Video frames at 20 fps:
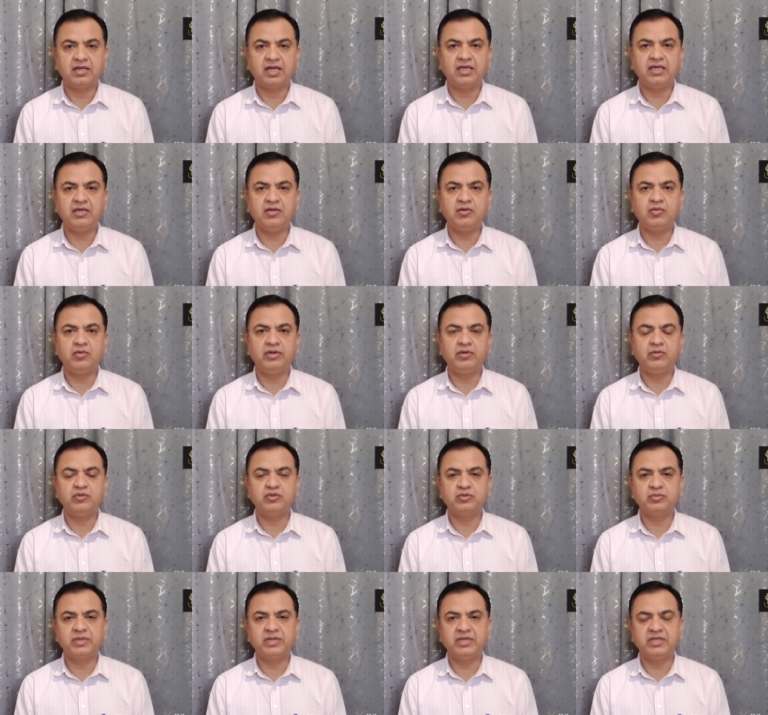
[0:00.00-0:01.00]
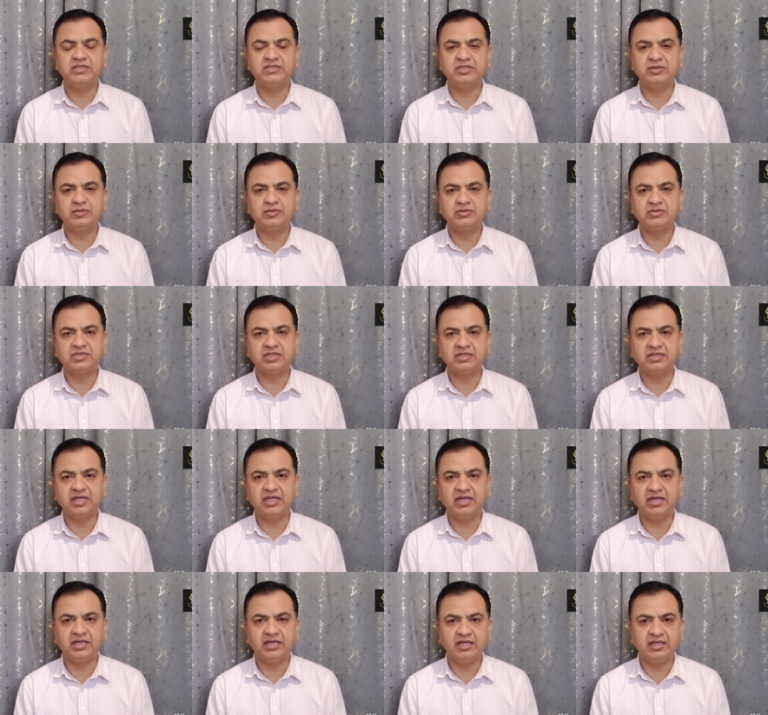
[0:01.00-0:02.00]
कहीं कोई उसमें किसी को
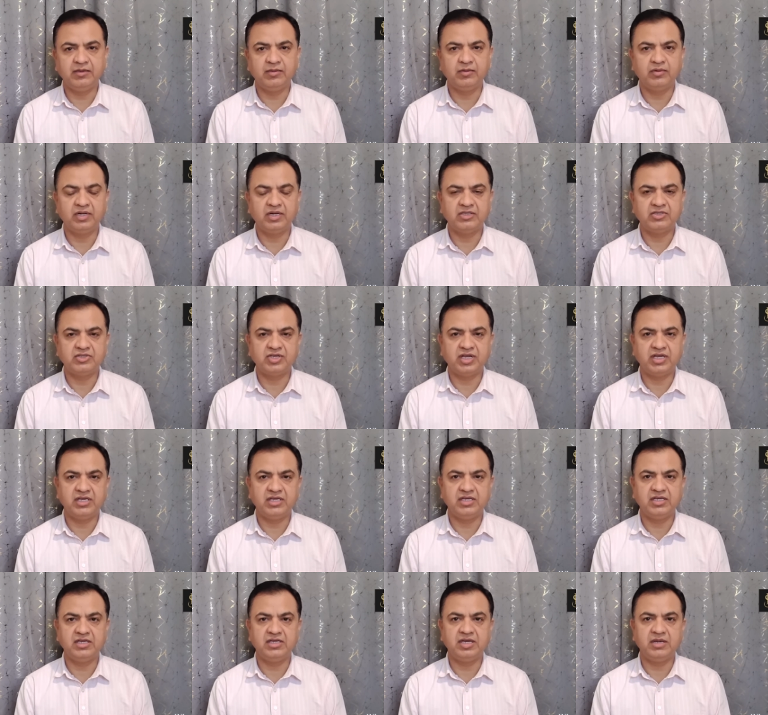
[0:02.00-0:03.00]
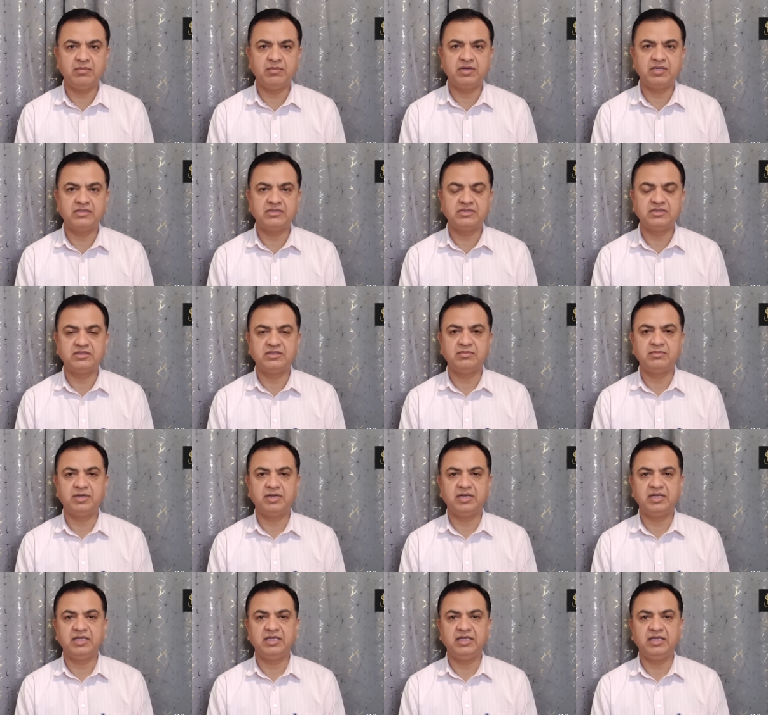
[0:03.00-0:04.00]
संदेह नहीं होना चाहिए कि यह परिस्थिति
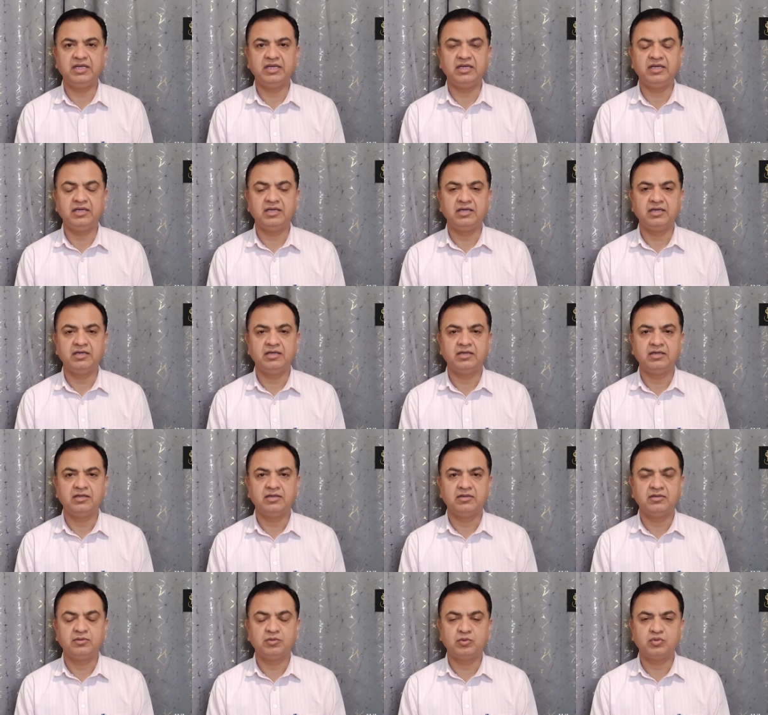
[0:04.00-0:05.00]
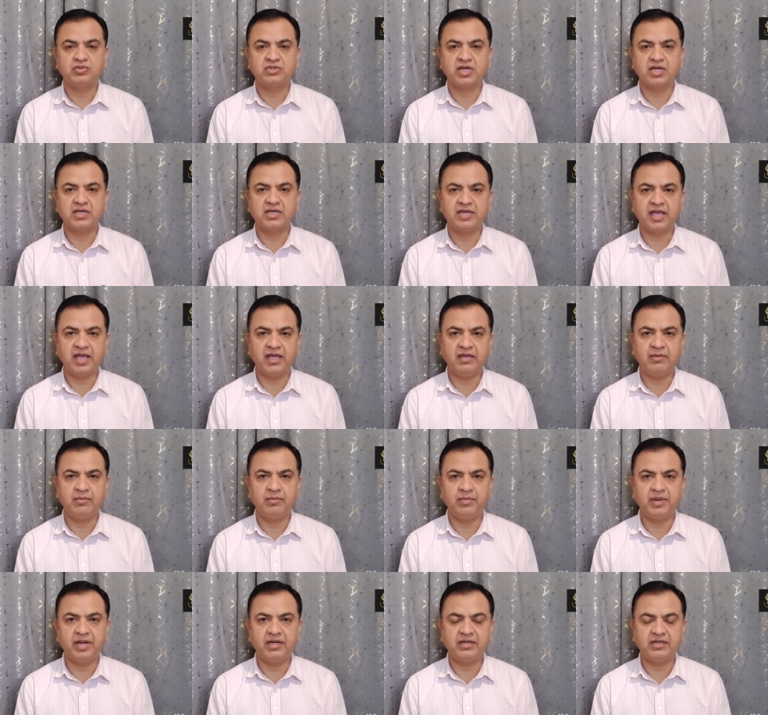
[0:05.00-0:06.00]
बनेगी तो उसका क्या
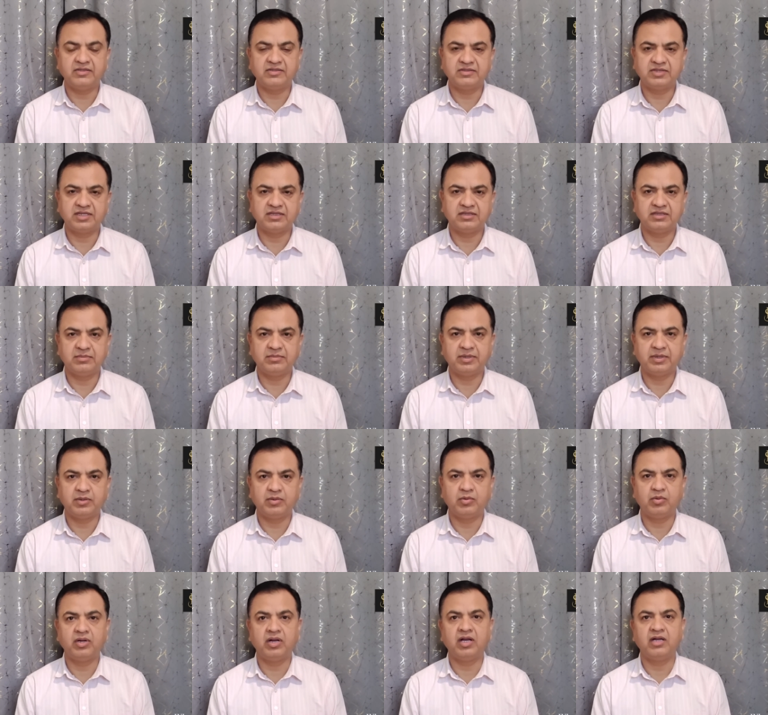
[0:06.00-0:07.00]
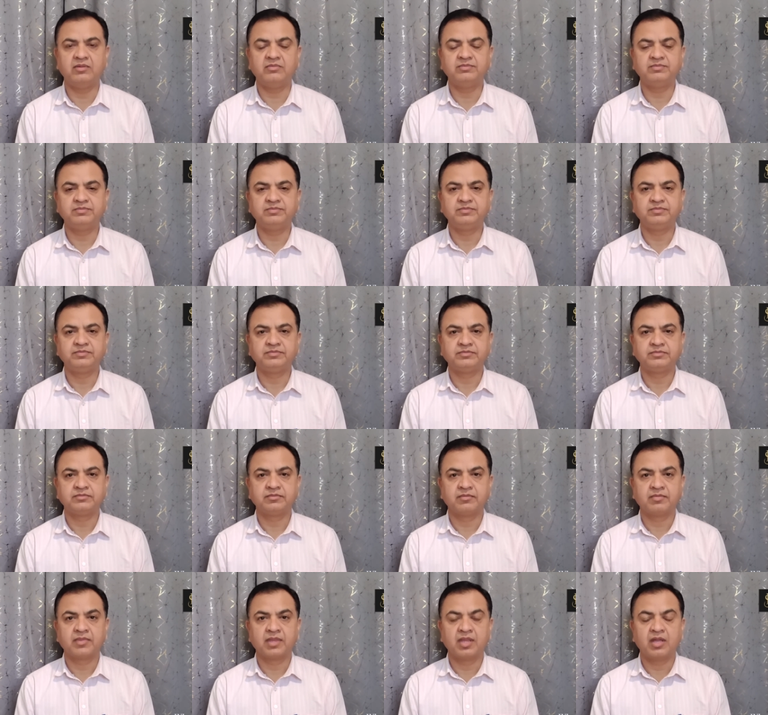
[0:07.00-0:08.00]
इंपैक्ट इस धरती पर होगा
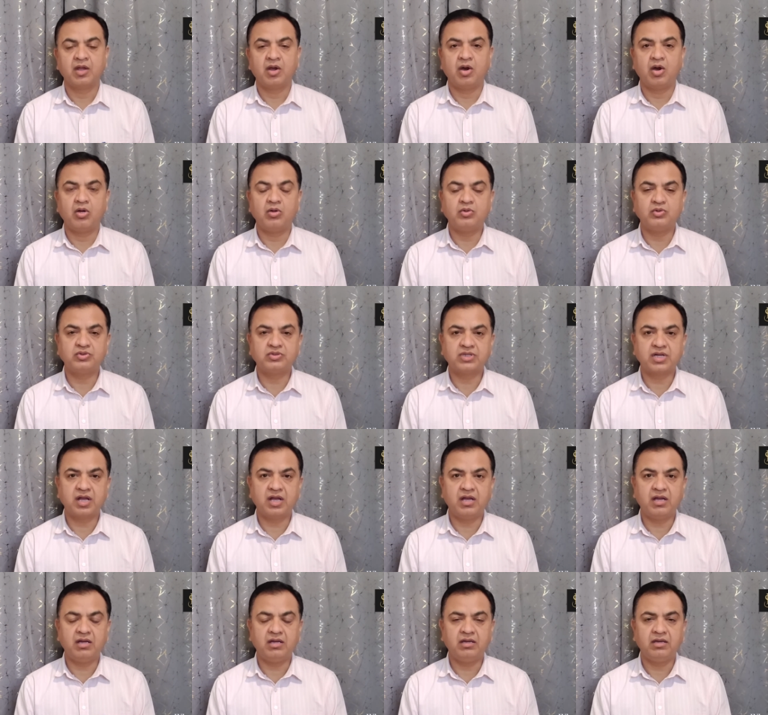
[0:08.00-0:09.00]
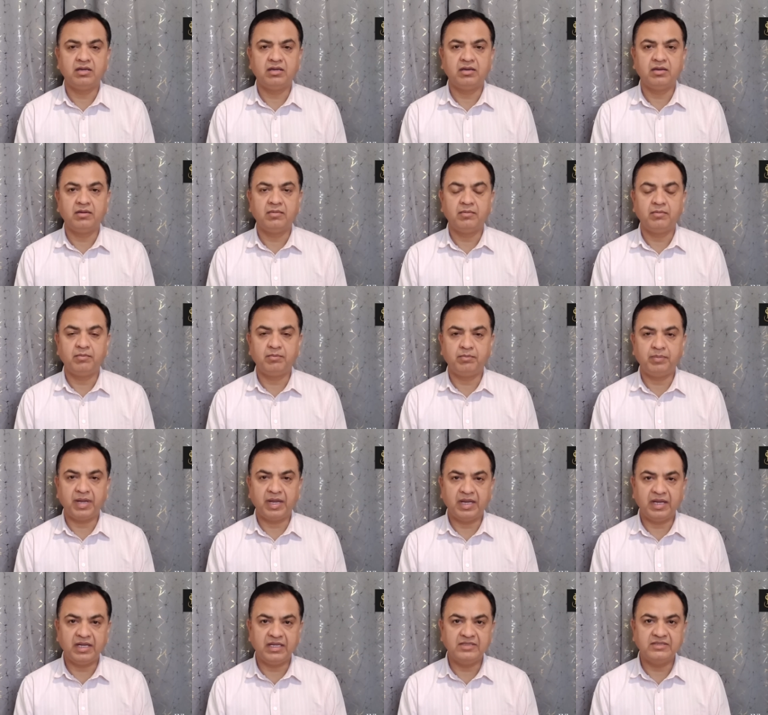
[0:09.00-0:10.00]
और उसका
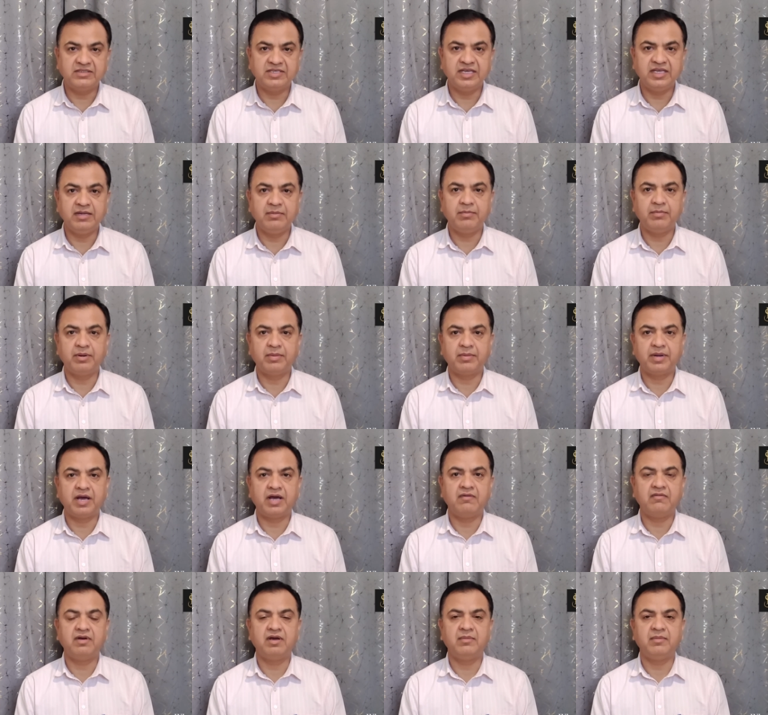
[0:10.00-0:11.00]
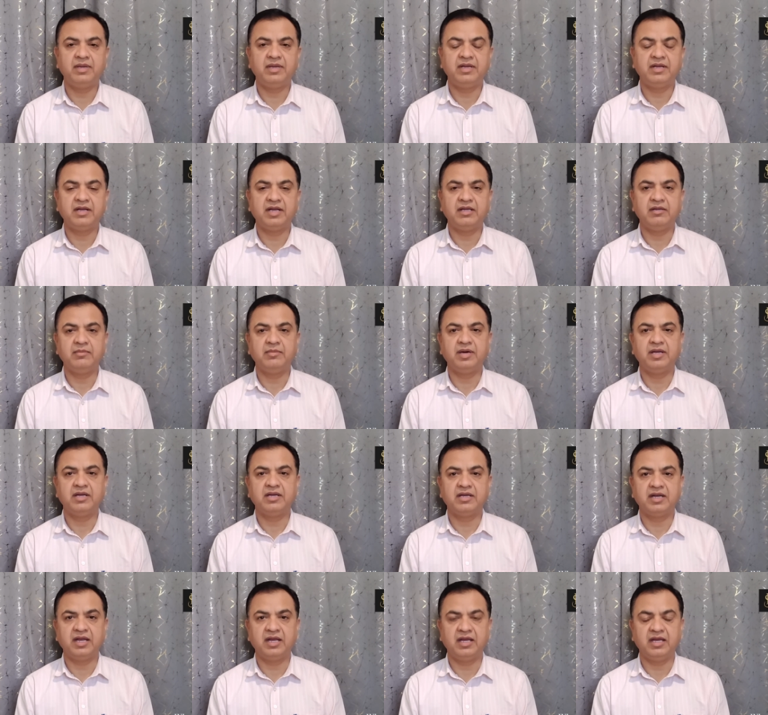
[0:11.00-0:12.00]
पहले से ही प्रभाव हमें कई बार
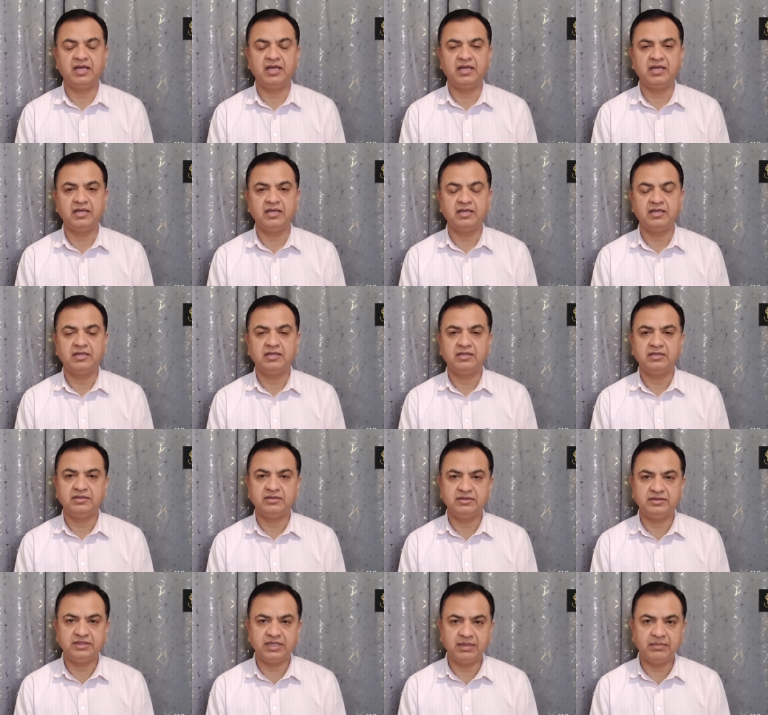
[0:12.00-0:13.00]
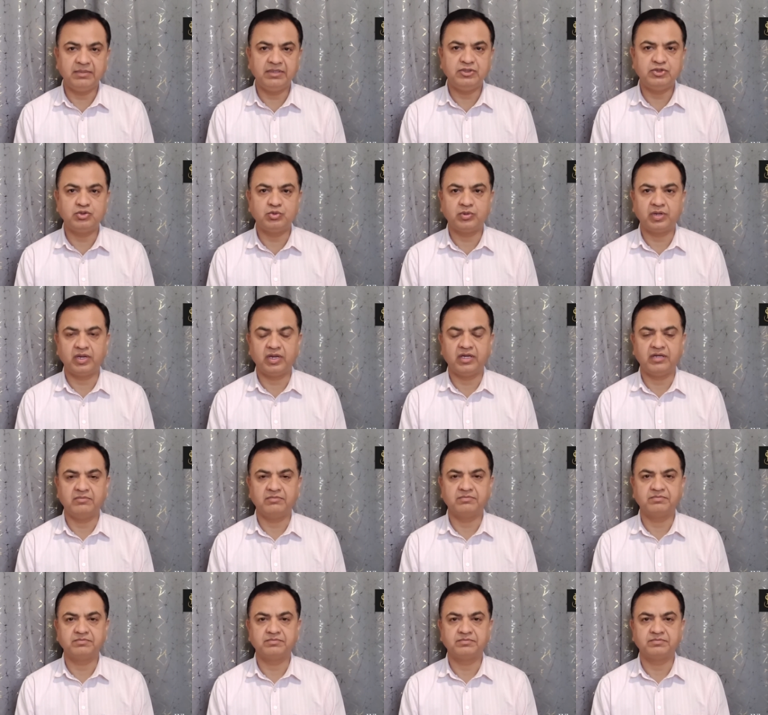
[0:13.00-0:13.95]
ग्रह दे भी चुके हैं